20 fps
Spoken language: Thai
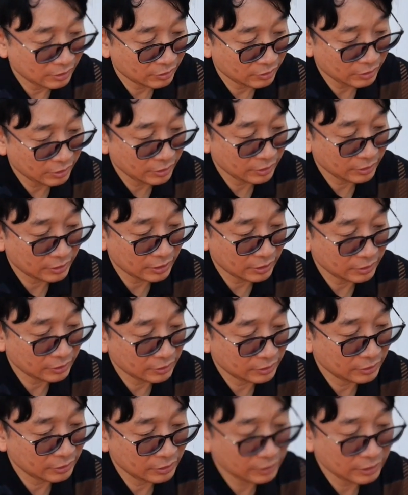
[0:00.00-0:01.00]
ให้เขียน
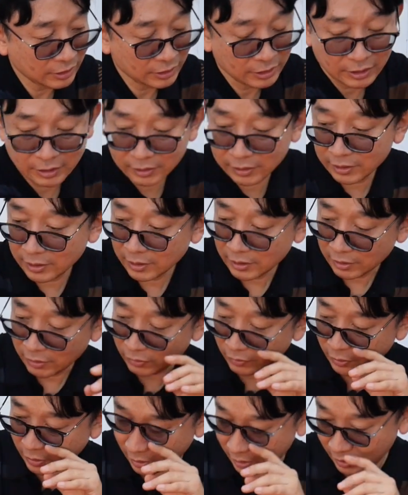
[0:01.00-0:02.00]
อีกทีนะฮะ
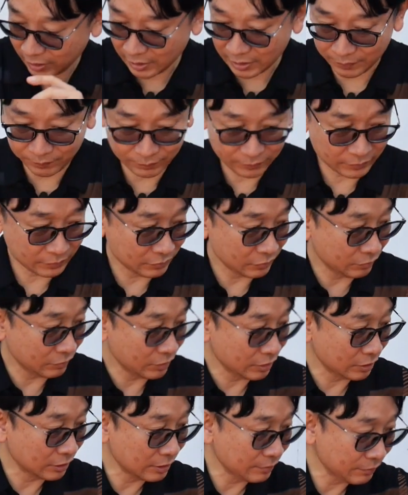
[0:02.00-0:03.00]
โอเคนะครับ ผม
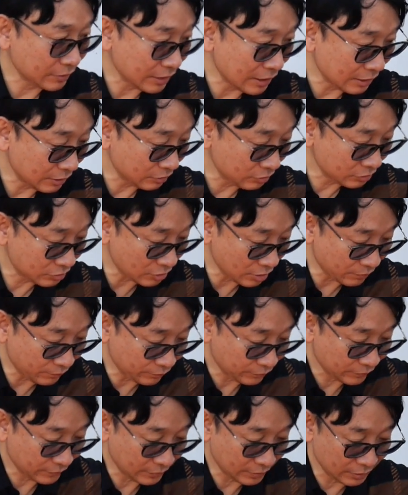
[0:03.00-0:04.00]
ก็ทำการทดสอบ
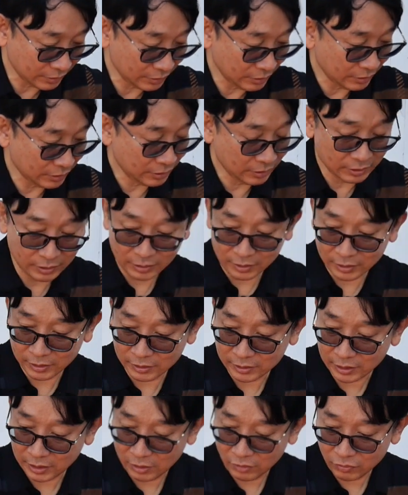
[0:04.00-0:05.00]

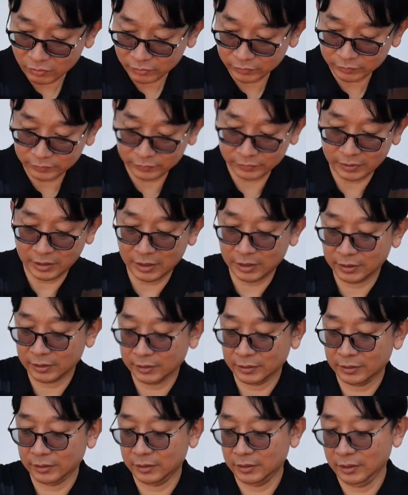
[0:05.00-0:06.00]
ใส่ลูกนะฮะ
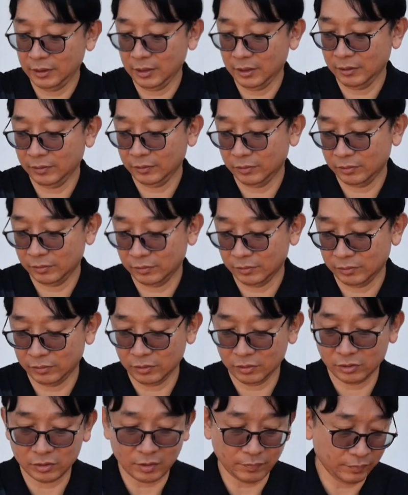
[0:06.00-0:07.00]
ยิง
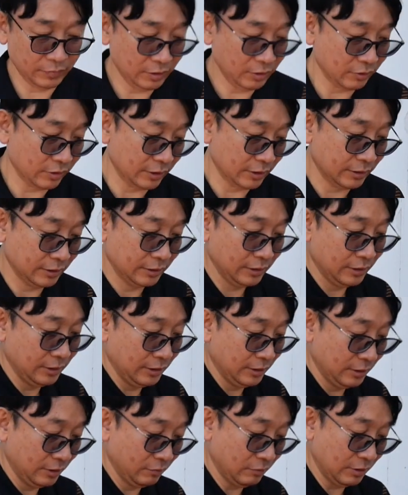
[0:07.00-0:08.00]
ทดสอบนิดหน่อย
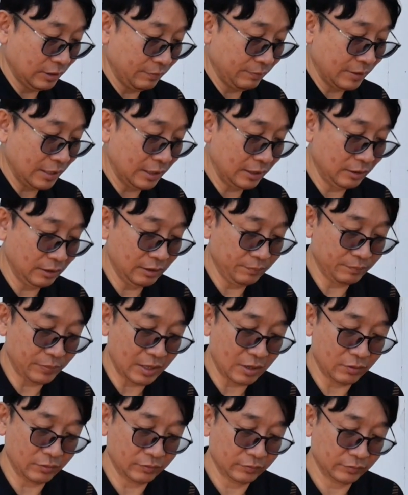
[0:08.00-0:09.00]
ว่าทำงานหรือเป
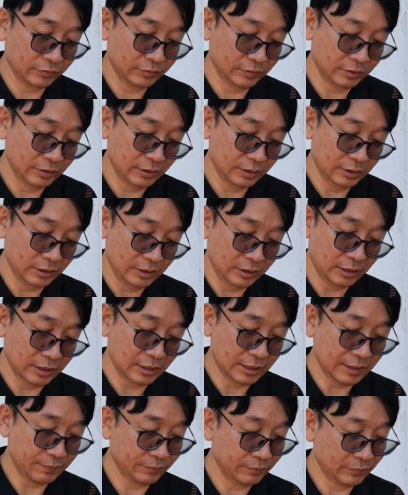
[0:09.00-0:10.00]
ล่า
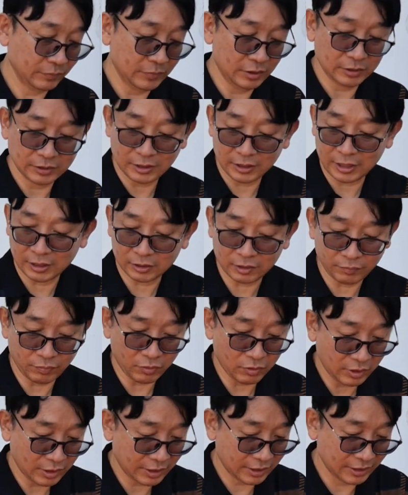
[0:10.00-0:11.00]
นะครับยิงสนักก็
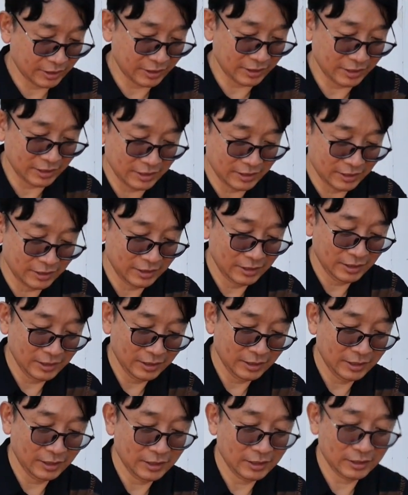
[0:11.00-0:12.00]
พอนะ
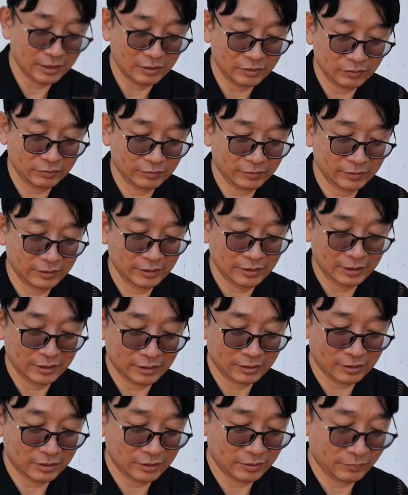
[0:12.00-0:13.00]
เออ
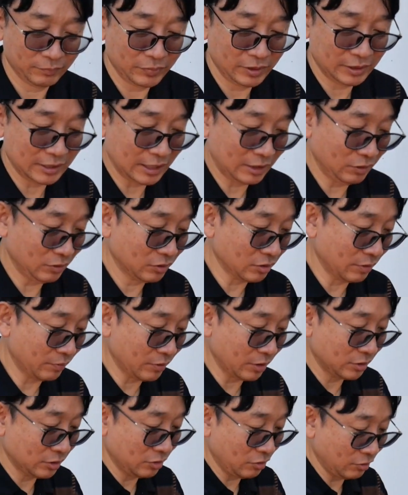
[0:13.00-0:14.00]
ก็เป็นการทดสอบ
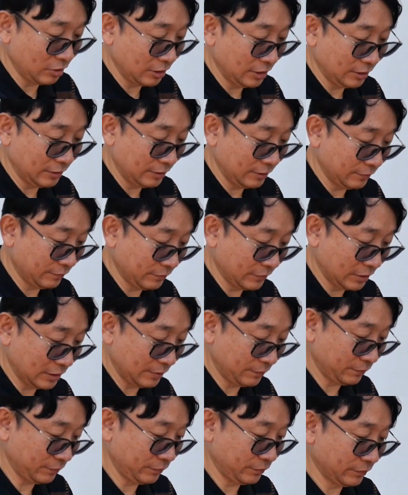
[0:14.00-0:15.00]
ก่อนส่งเองฮะครับ